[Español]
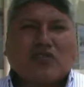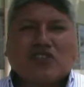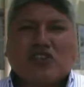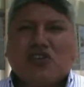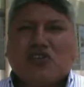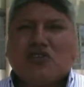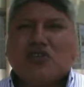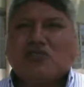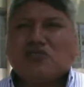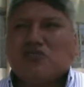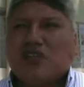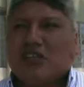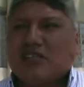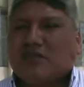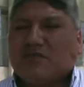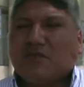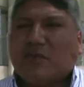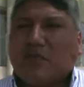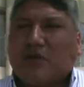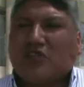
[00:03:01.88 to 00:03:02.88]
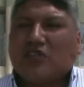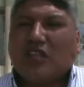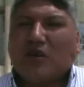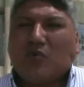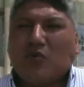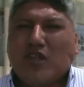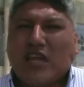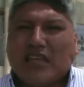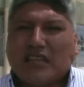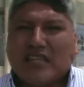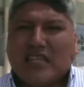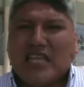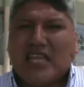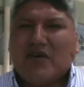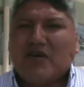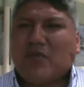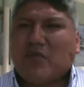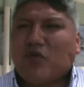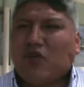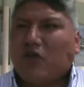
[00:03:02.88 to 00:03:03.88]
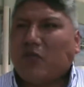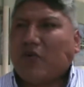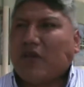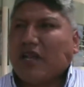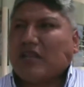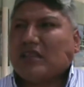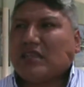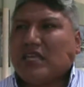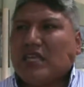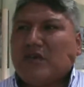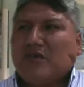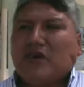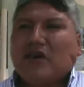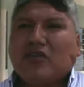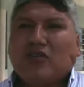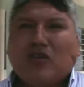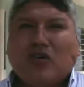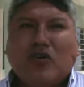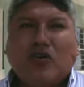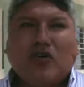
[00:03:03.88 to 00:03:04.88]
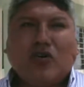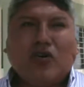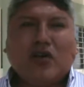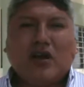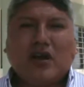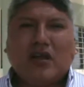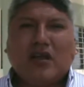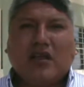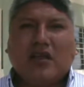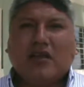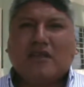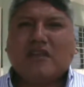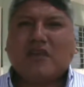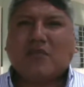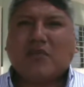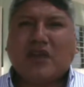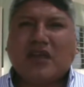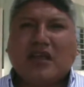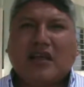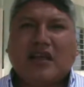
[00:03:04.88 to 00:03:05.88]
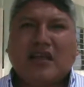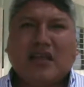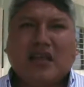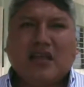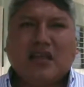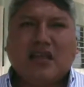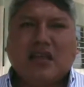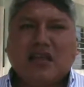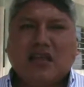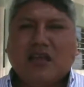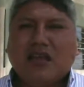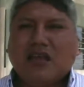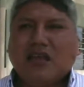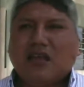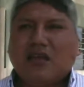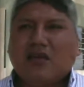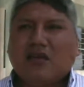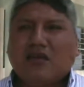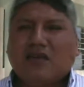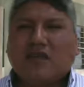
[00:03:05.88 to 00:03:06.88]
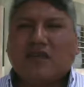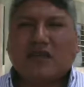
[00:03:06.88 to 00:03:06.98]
Rocío es una persona muy activa, muy operativa, yo eh, siempre eh,